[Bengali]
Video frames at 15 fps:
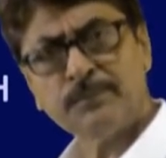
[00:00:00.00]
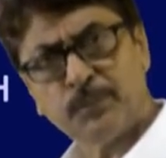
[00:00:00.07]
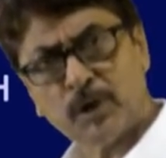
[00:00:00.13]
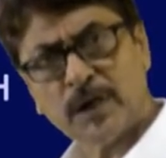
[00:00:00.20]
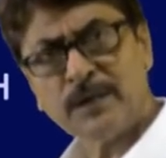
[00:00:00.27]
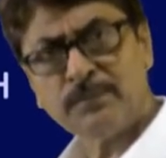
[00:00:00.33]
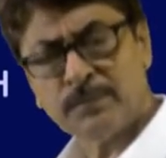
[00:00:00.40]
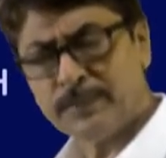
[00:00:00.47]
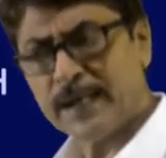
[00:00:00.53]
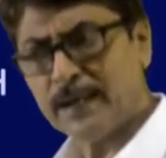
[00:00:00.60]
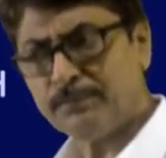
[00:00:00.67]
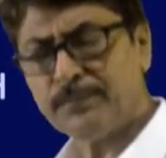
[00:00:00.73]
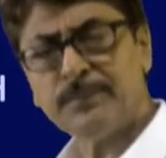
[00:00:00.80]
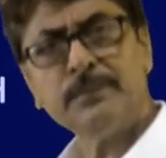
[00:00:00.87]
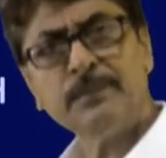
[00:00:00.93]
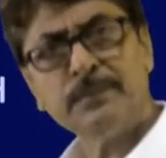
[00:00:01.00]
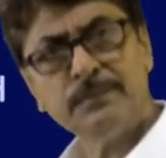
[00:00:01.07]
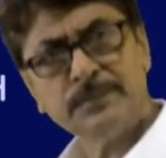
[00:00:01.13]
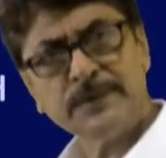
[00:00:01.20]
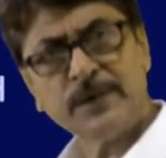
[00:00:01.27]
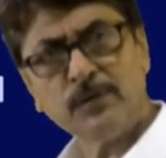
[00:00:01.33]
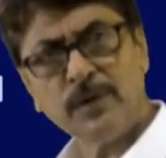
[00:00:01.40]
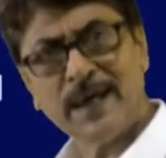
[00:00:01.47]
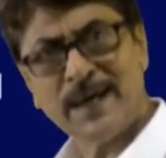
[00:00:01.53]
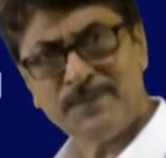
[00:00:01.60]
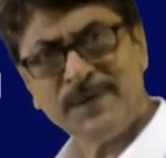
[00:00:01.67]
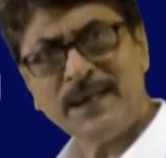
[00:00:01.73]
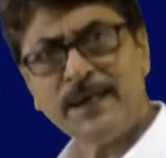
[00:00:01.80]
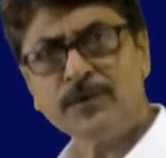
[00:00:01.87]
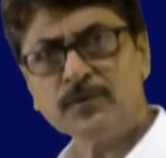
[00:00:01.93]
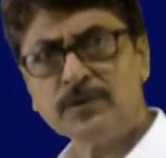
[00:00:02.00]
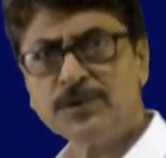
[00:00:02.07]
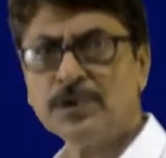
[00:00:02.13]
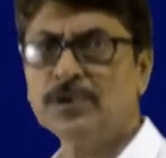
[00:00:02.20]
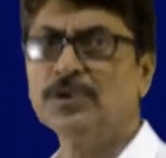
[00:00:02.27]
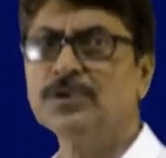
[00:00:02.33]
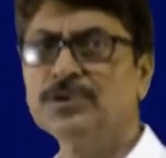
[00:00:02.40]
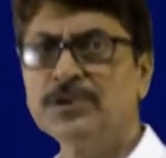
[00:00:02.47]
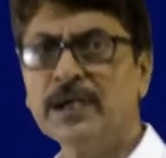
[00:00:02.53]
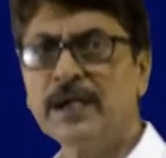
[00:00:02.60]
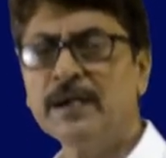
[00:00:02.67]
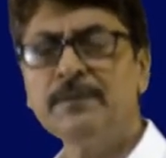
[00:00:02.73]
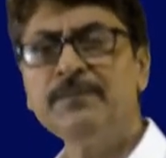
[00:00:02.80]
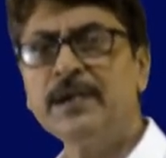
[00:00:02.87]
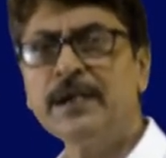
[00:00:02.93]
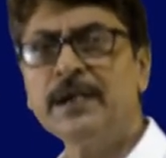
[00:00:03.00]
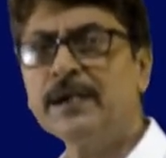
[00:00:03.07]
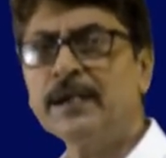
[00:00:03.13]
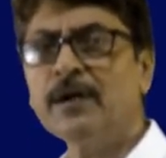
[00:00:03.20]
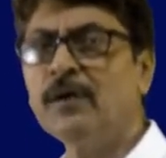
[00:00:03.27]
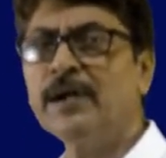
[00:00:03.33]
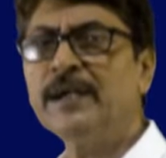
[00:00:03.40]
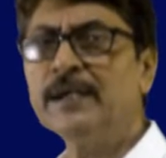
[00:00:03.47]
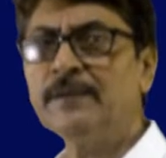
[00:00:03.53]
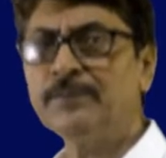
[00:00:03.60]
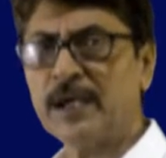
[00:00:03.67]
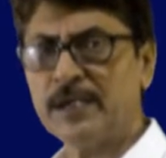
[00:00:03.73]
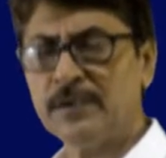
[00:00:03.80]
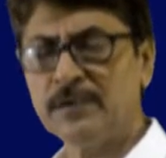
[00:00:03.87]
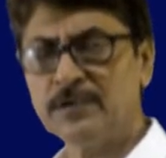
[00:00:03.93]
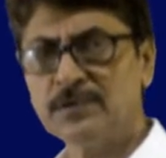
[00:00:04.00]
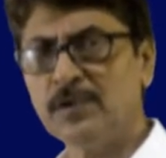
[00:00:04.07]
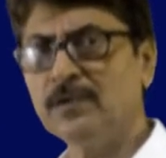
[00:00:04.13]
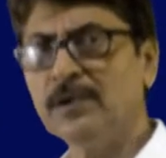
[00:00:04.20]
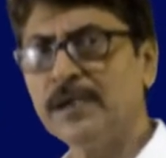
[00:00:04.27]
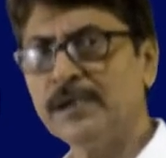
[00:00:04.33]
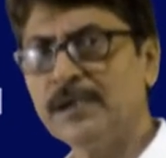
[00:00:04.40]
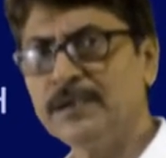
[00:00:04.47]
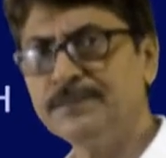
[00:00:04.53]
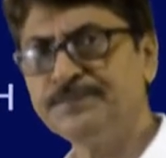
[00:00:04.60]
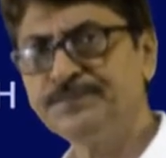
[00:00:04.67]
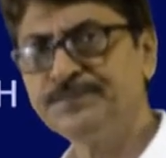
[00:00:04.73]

পরের মানে যেগুলো হেভি কিটন সেখানে বিক্রিয়াটা হয় না প্রায় স্লো হয়ে যায়